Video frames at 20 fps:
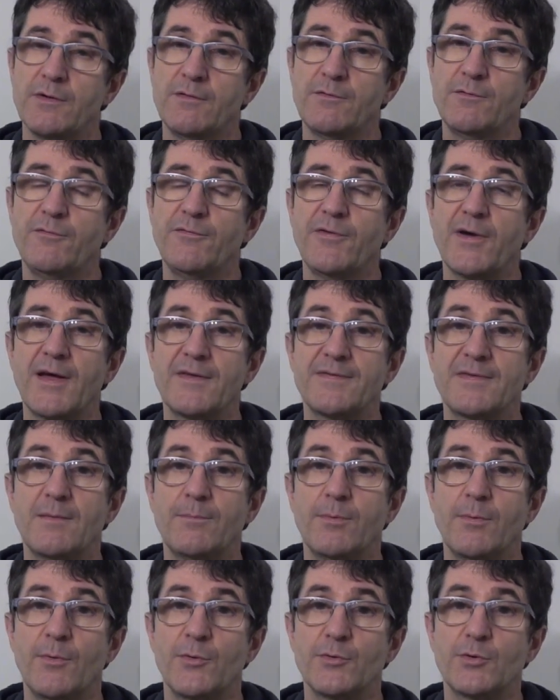Il suffira
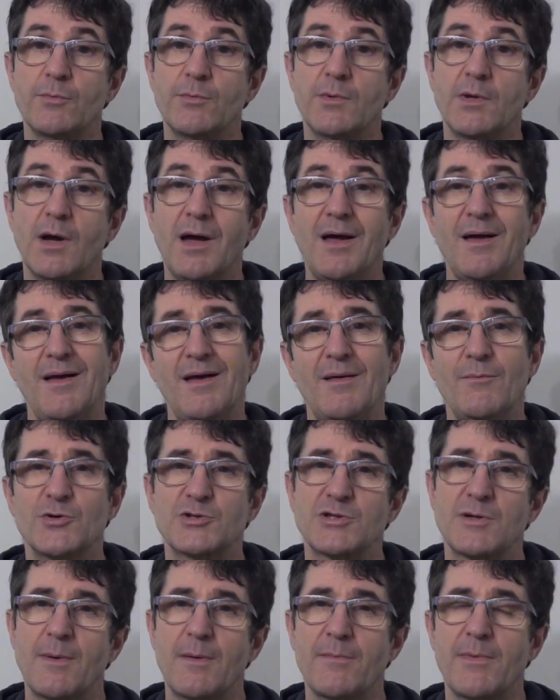simplement de me dire ah moi
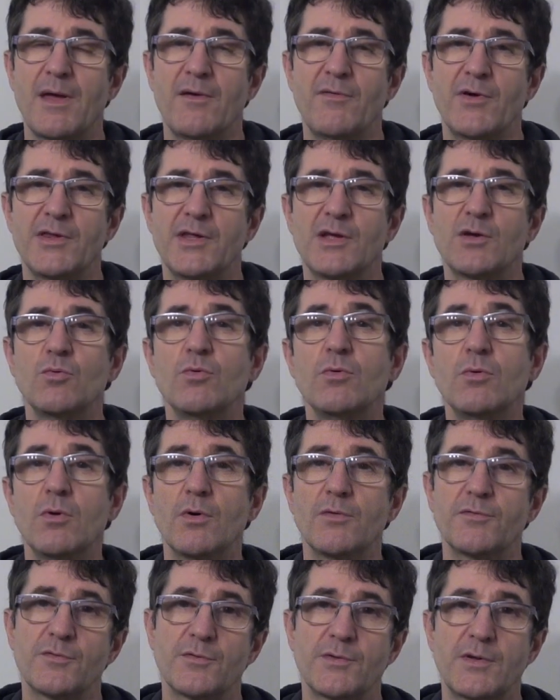j'aimerais bien avoir des
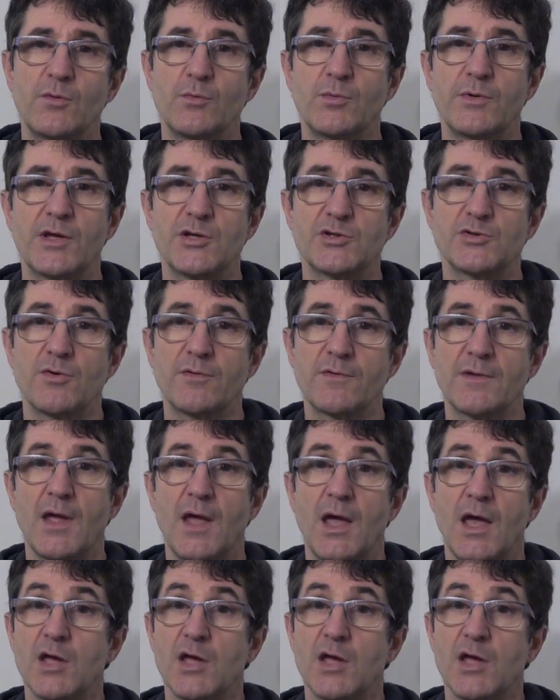cours sur telle ou telle chose